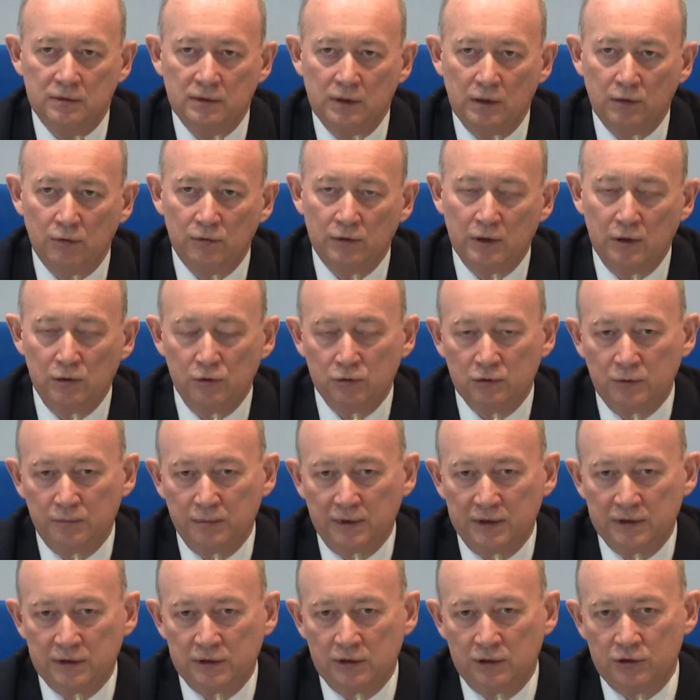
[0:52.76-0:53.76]

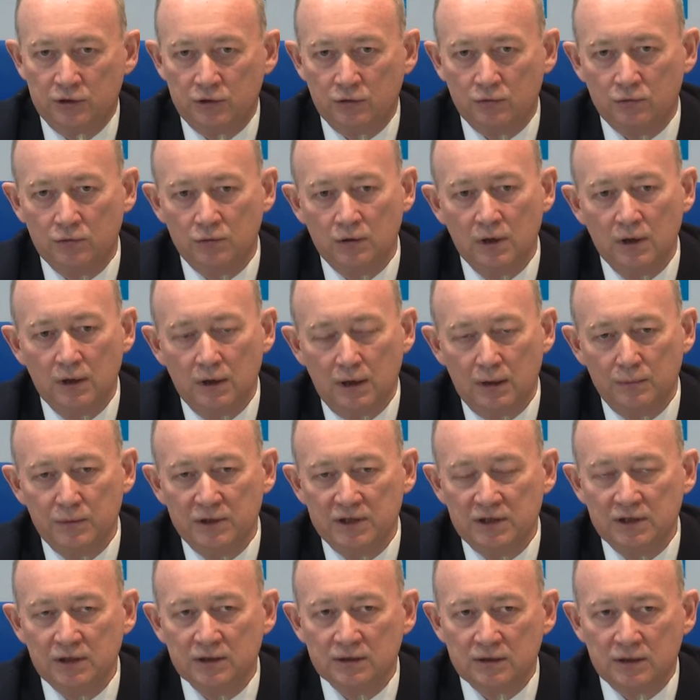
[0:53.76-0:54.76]
налогоплательщику
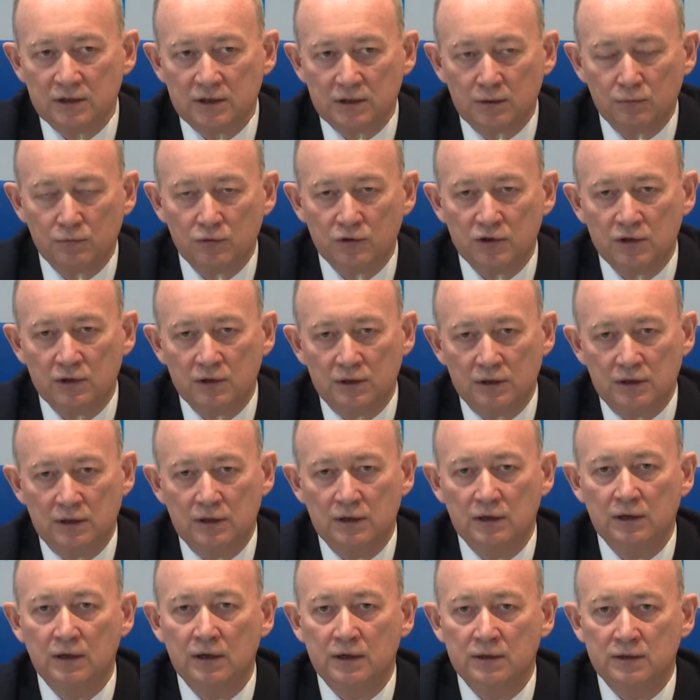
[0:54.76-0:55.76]
объясни, зачем нужны
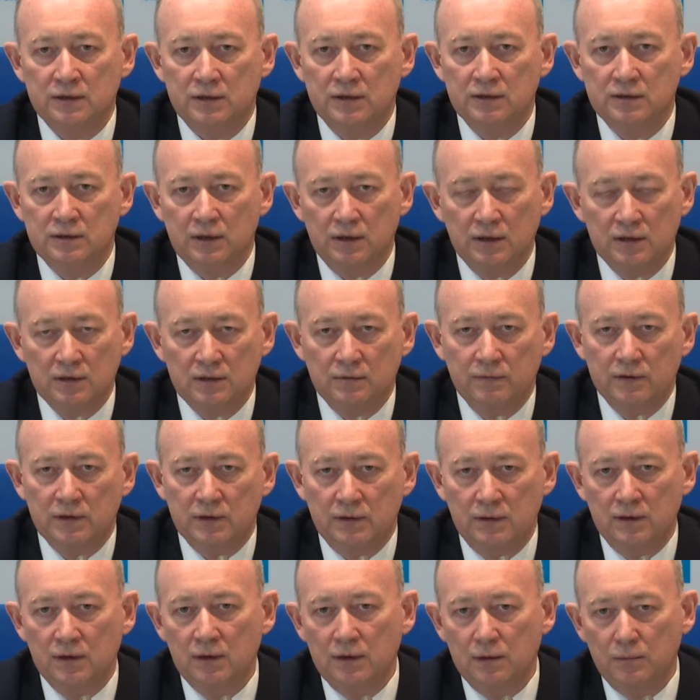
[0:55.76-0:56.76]
такие гигантские средства,
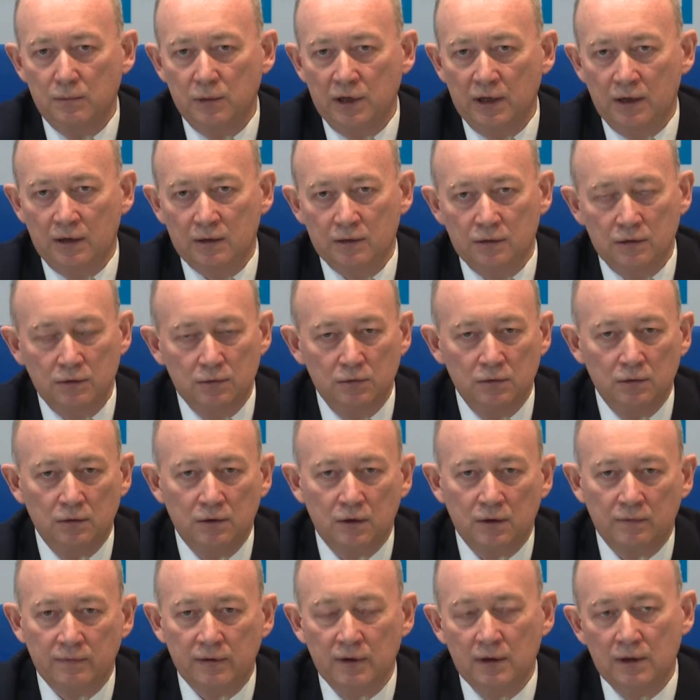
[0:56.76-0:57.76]
это миллиарды
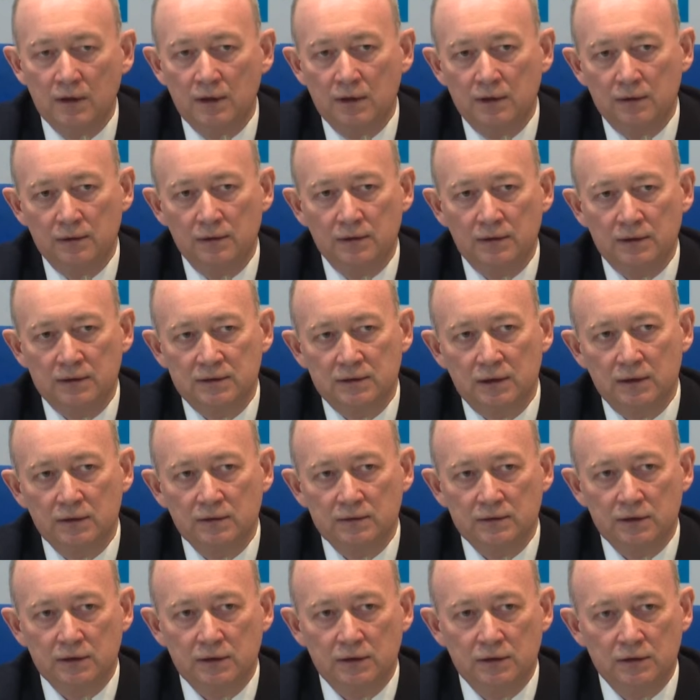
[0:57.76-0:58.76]
долларов – для
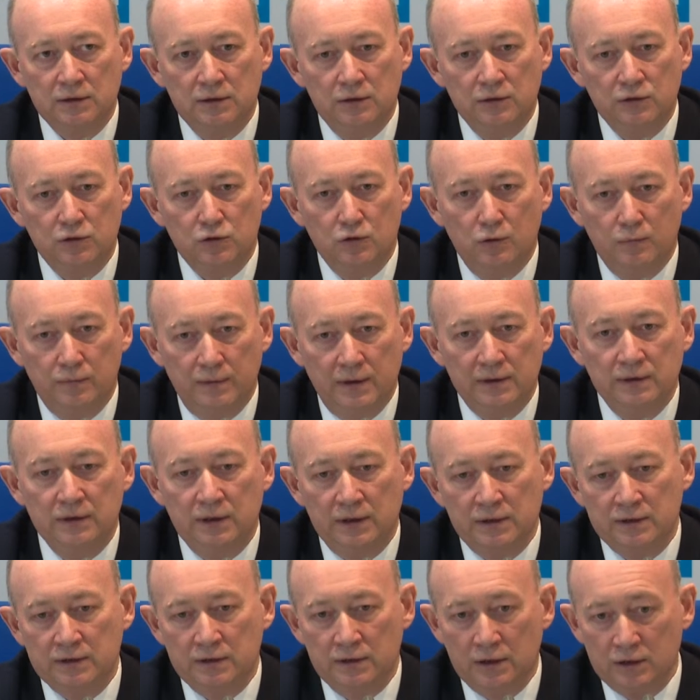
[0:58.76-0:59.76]
строительства таких телескопов.
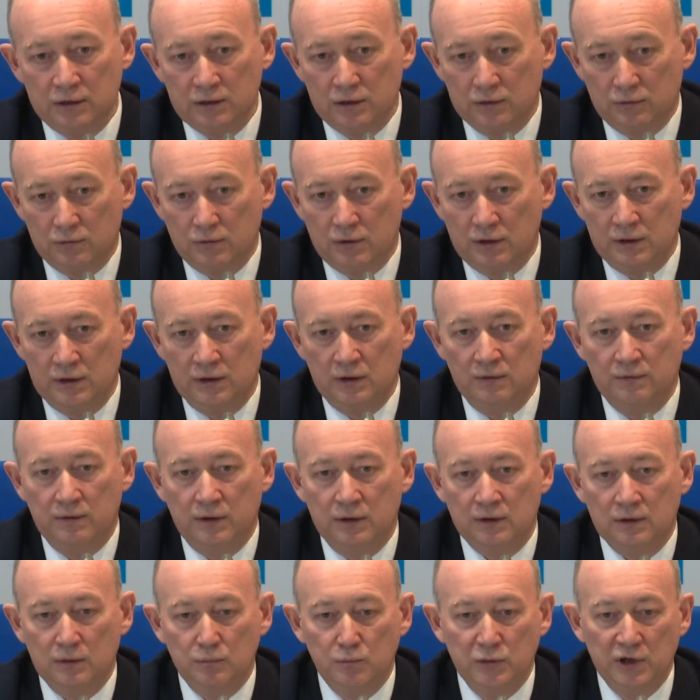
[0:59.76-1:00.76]
Одна из задач, которую они
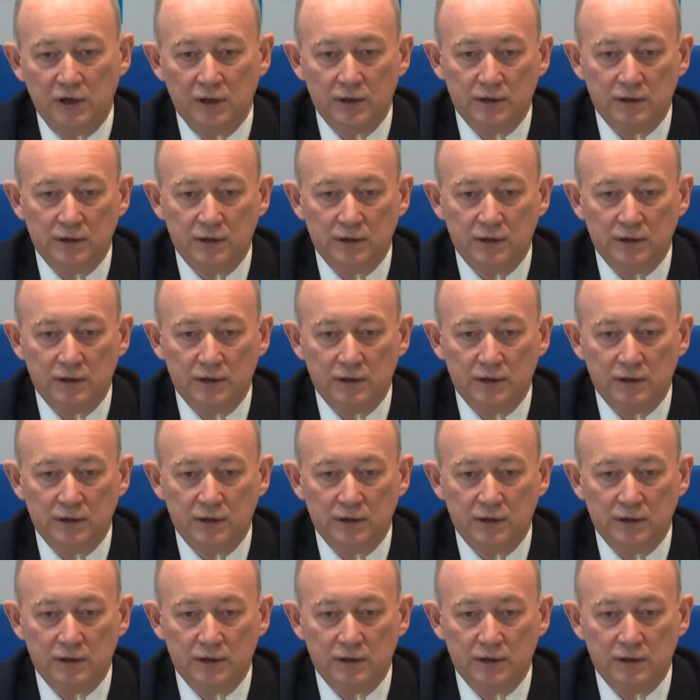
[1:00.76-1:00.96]
говорят, мы